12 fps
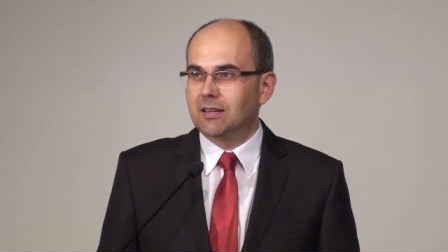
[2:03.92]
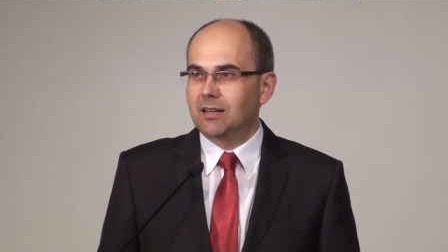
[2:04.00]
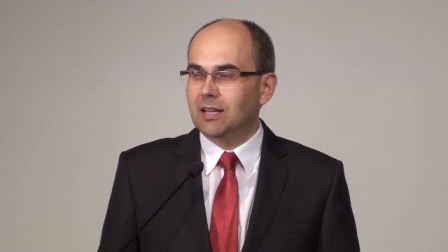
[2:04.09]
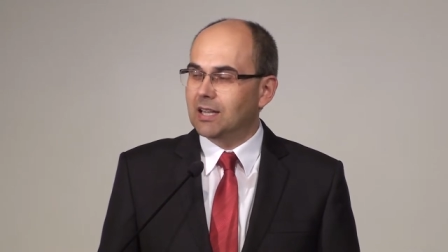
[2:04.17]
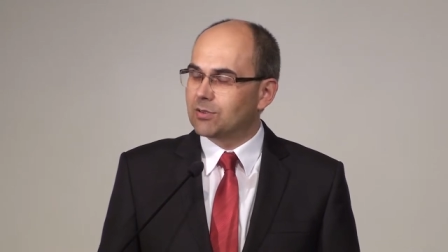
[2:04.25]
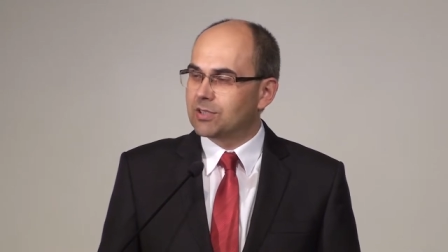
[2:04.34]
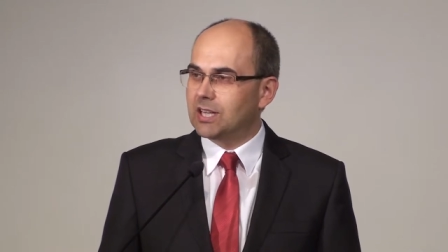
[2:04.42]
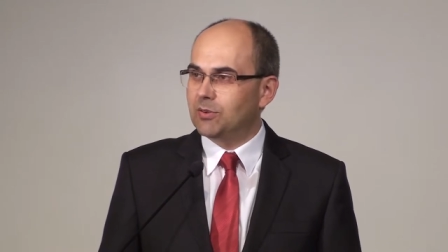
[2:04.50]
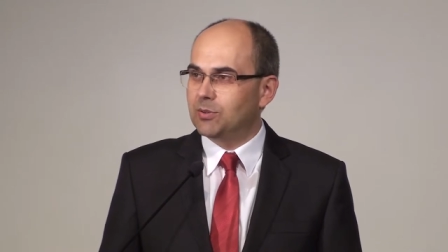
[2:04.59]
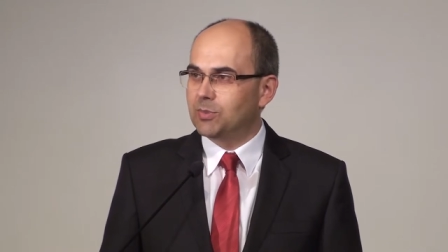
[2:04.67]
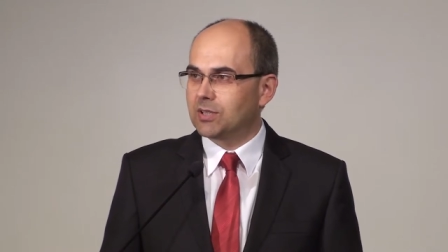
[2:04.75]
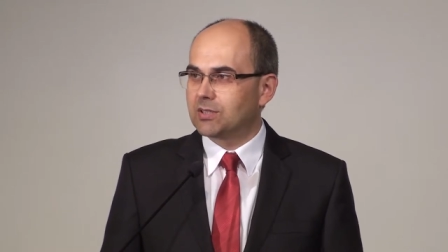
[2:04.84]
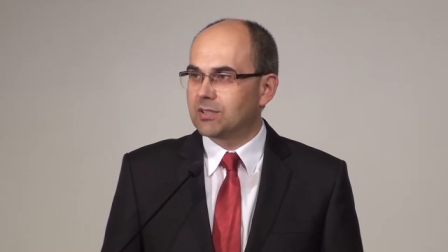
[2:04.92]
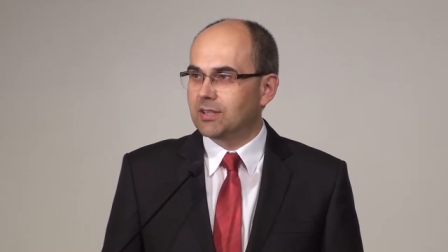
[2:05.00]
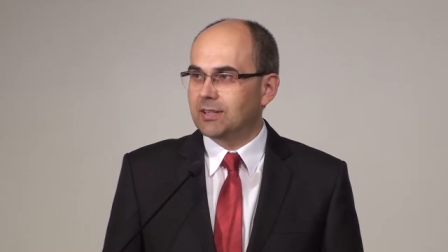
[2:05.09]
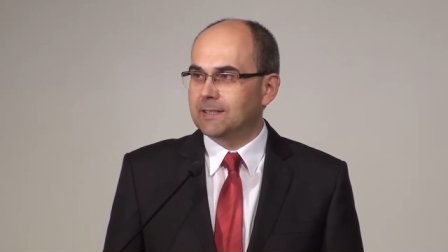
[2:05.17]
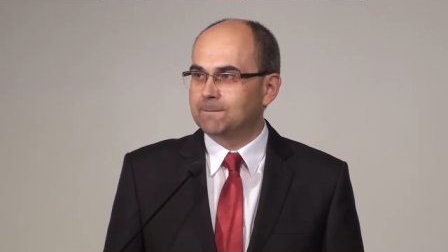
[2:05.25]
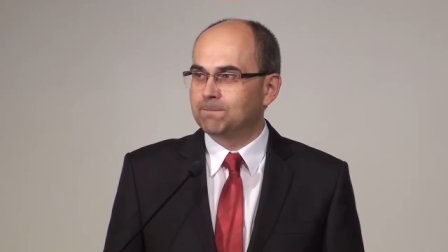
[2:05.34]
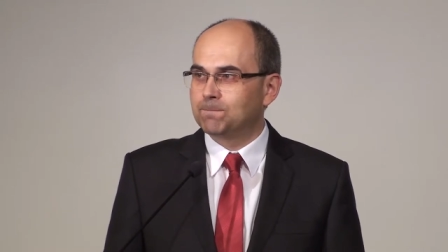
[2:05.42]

a ja zostałem jeszcze